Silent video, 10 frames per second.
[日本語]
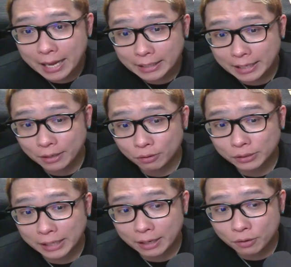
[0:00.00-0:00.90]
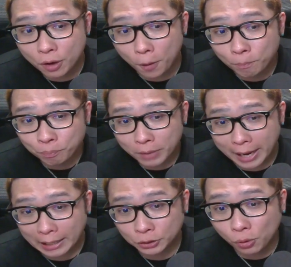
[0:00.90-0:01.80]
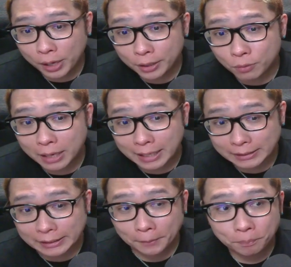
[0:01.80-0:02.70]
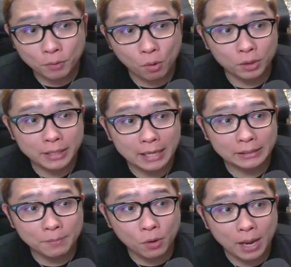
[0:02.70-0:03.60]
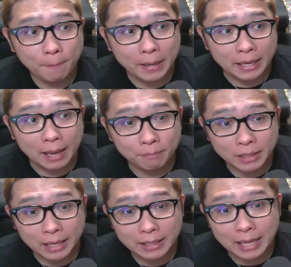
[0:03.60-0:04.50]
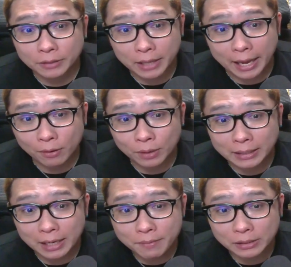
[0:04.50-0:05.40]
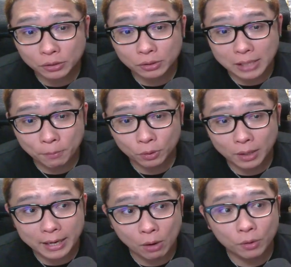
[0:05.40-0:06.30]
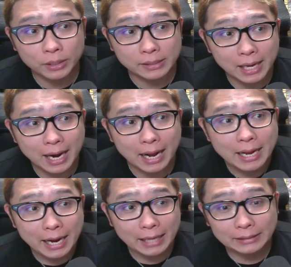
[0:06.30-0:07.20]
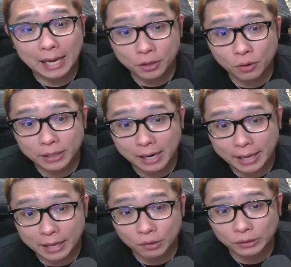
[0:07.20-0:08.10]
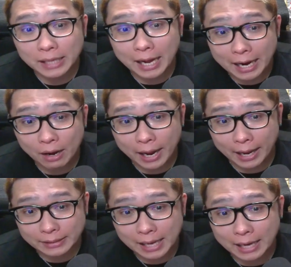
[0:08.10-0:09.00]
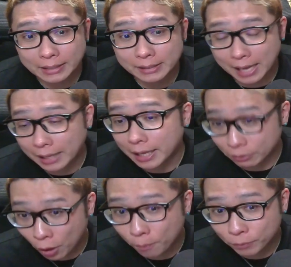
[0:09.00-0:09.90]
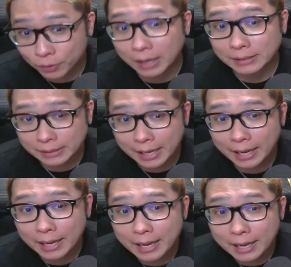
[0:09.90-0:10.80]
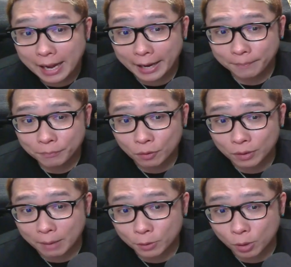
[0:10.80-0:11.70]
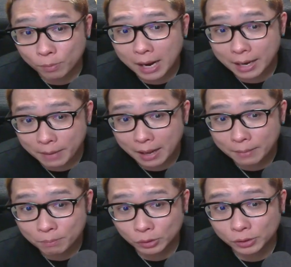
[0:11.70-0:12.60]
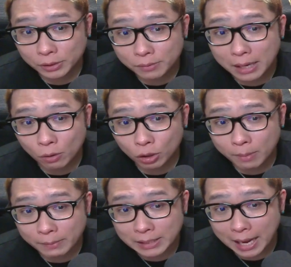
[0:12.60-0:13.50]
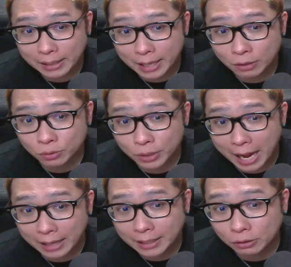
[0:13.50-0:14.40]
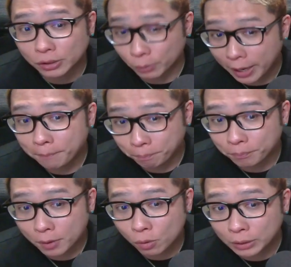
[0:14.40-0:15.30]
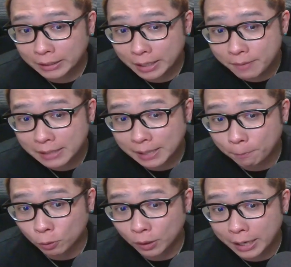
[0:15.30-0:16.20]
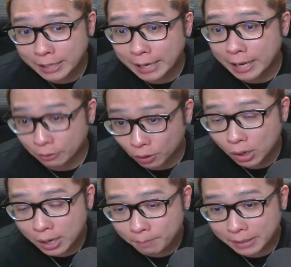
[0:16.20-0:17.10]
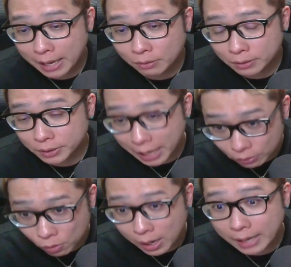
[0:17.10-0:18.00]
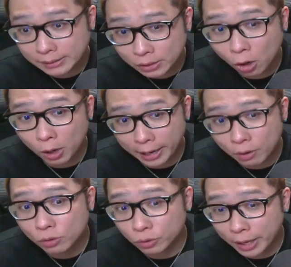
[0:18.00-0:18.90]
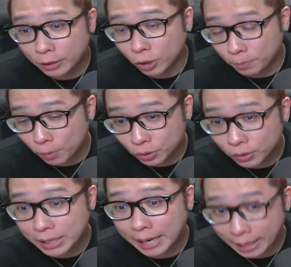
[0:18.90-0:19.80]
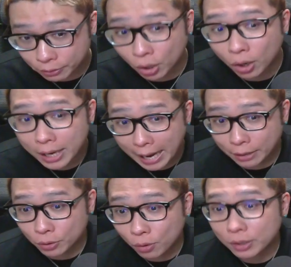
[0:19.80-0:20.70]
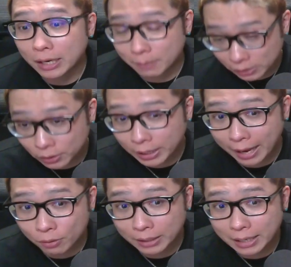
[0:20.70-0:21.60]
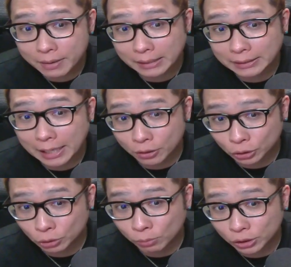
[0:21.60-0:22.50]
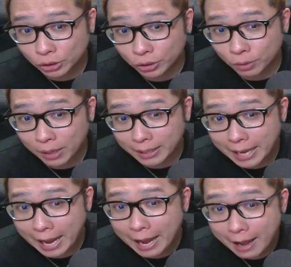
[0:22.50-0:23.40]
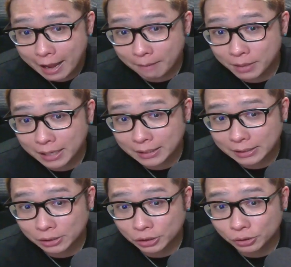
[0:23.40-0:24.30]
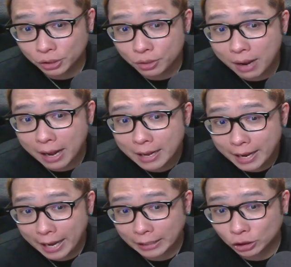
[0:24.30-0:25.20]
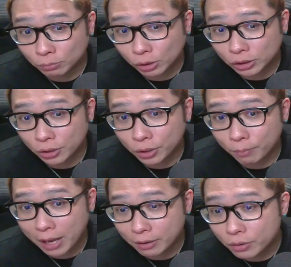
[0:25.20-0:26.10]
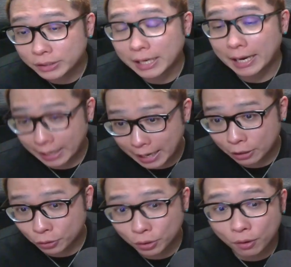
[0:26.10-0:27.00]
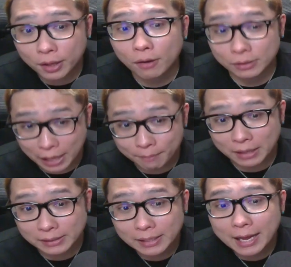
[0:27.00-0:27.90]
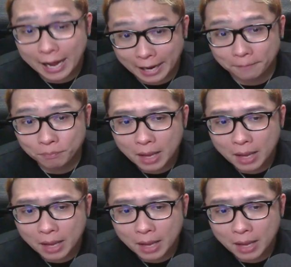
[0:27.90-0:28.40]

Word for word: 黄色のチャンネルの、えー、上限の裏タッチ。ここに対してもやっぱりね、見ていきたいので、この辺りはちょっとサポートラインが多いですから、えしっかりと利確検討しながら、えー、下がり、下がっていくという感じですね。はい、このダブルトップがあれば、もしくはこのまま下がっていくのであったとしてもね、うん、この辺りはサポートラインになり得ると。まあ、逆、逆を返すと、えロングのエントリーポイントになり得るというところになりますので、この辺りはしっかりと注目しておいてもらって、え右肩水準っていうのは、え注目しておいてもらえるといいんじゃないかなというところでございます。はい。